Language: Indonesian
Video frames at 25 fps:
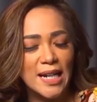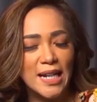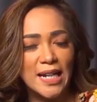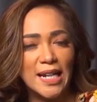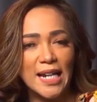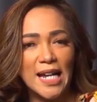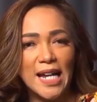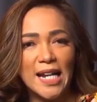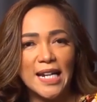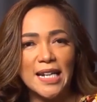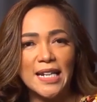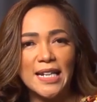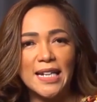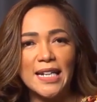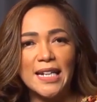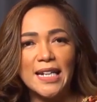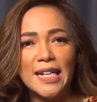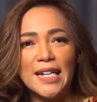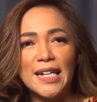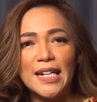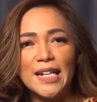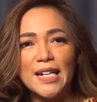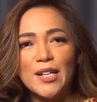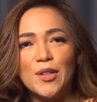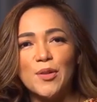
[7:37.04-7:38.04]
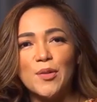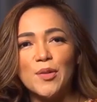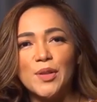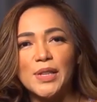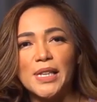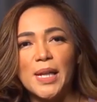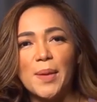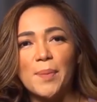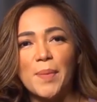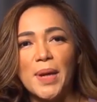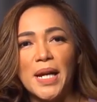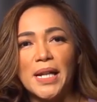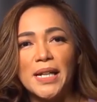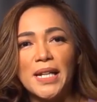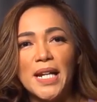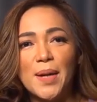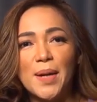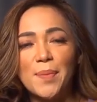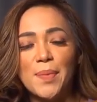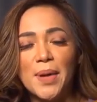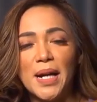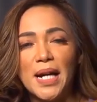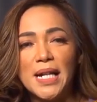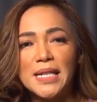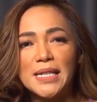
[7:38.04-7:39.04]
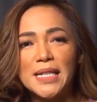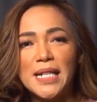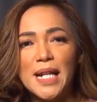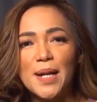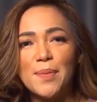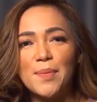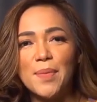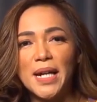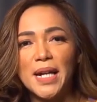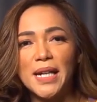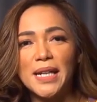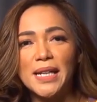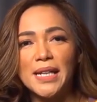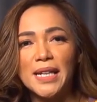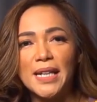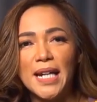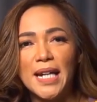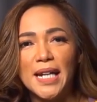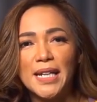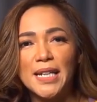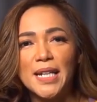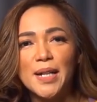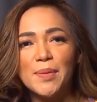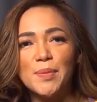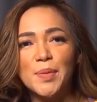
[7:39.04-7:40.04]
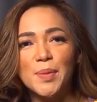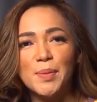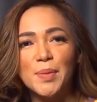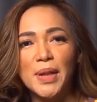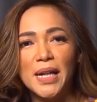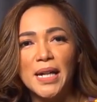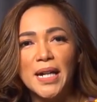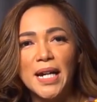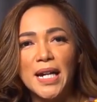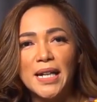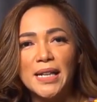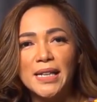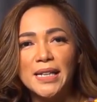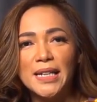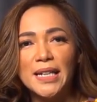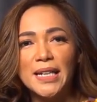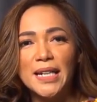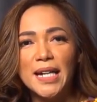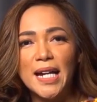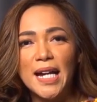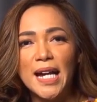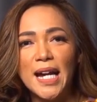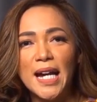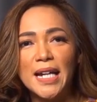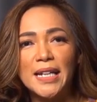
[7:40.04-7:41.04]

Kenali look tab anda apakah selama ini anda memegang dia,